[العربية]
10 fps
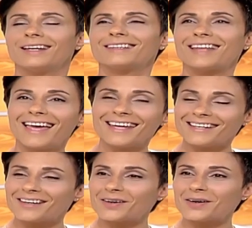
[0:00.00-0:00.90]

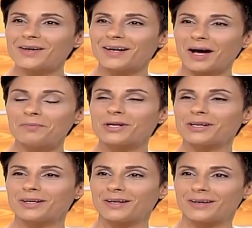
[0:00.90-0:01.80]
التقينا
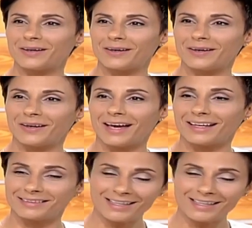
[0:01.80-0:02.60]
عبر آه،